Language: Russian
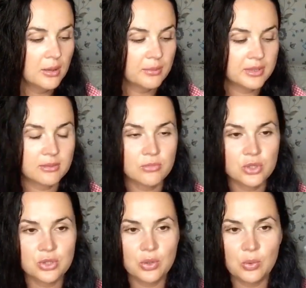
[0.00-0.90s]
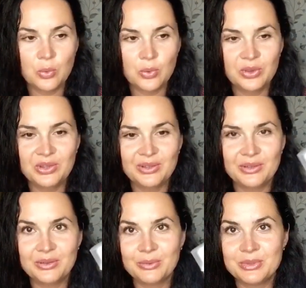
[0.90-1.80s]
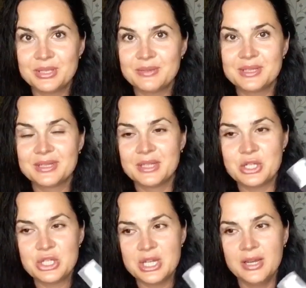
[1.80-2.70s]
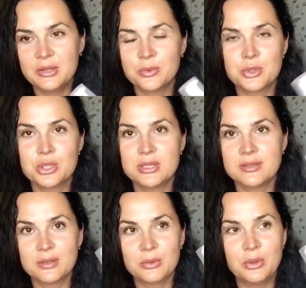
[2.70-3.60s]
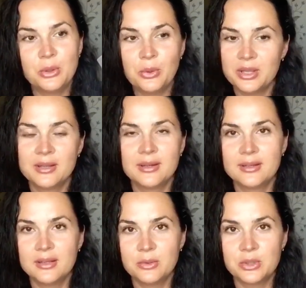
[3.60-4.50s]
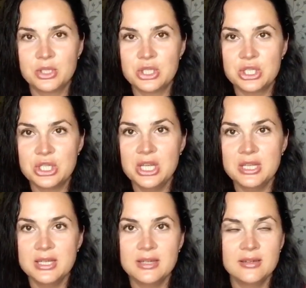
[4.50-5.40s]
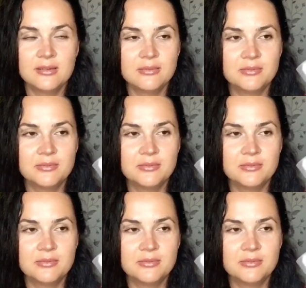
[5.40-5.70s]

потому что он ну, действительно очищает, очень такое легенькое дает очищение,